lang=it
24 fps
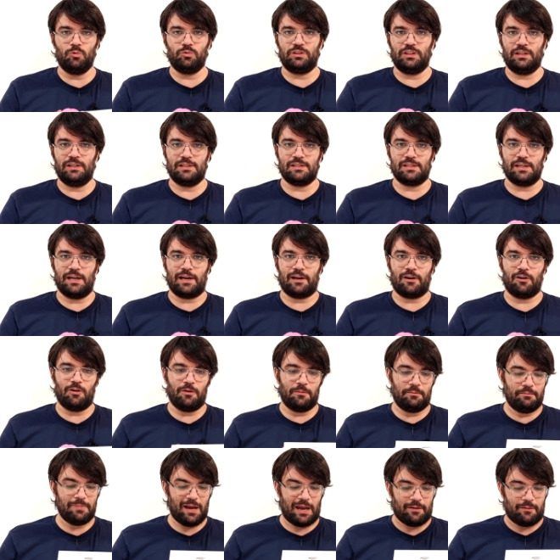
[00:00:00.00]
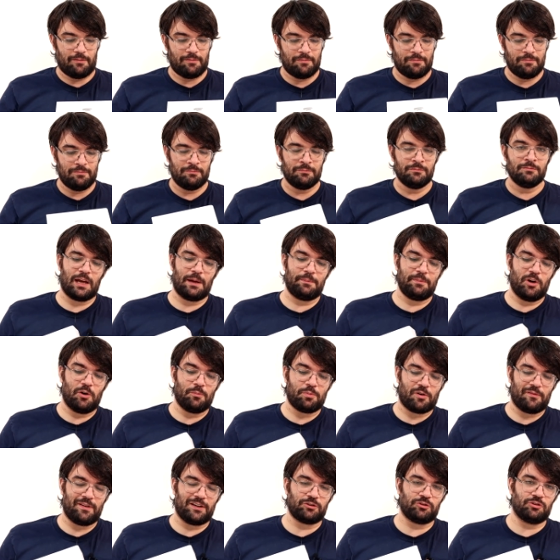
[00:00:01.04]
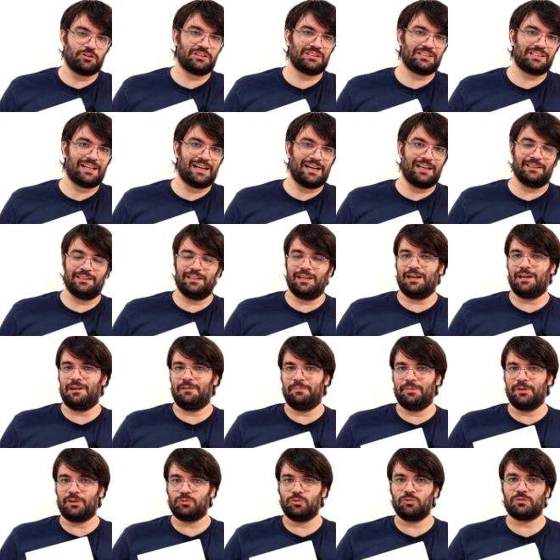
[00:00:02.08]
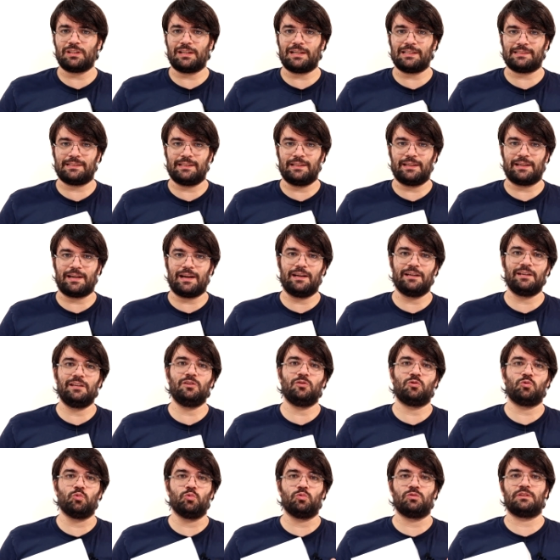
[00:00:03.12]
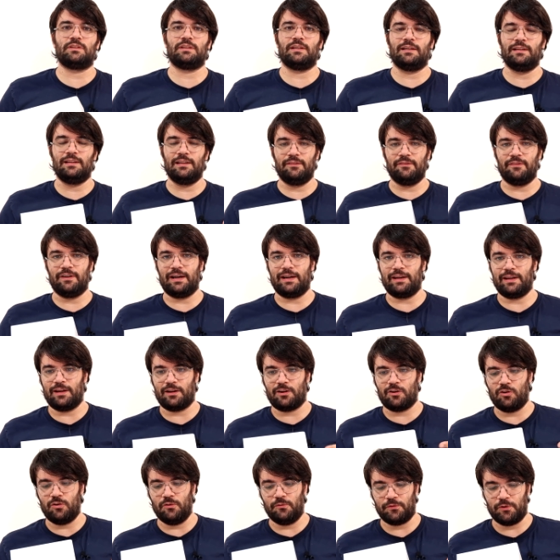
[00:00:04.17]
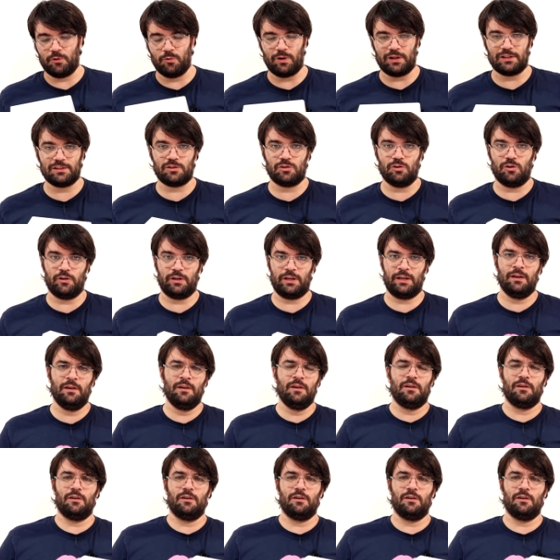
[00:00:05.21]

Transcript: utilizzarlo. Beh, abbiamo provato Stadia per tutta la sera in tutte le varie configurazioni,